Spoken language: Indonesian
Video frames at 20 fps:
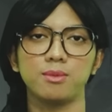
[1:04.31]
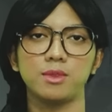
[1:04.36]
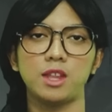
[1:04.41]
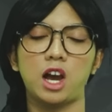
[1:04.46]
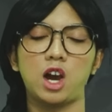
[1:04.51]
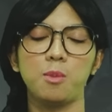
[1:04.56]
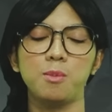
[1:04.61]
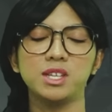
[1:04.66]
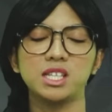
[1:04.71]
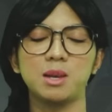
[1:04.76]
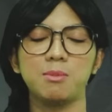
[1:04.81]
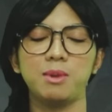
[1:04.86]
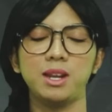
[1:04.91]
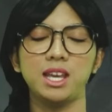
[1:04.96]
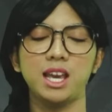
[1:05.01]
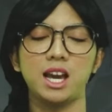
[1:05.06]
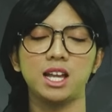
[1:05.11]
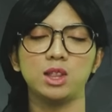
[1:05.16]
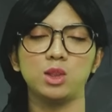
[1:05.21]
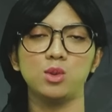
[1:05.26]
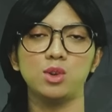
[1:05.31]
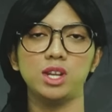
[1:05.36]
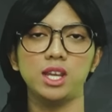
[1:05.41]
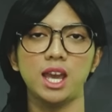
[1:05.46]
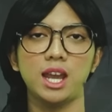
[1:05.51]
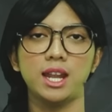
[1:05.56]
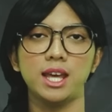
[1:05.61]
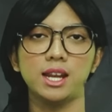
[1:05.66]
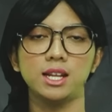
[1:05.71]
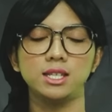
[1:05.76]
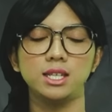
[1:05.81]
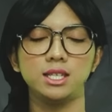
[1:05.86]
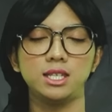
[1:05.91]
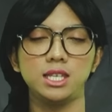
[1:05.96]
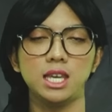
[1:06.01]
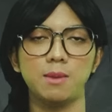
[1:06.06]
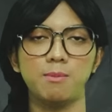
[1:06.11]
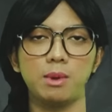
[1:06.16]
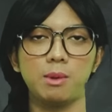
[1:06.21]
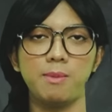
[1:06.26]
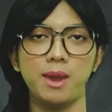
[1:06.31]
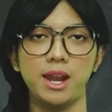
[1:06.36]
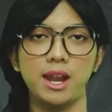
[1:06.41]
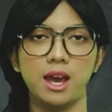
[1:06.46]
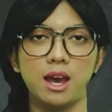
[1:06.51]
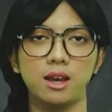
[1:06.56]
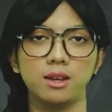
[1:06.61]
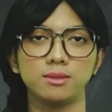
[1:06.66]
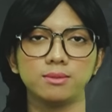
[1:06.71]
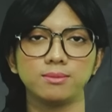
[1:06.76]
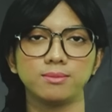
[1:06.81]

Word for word: aku bisa melihat dunia dari sisi yang berbeda.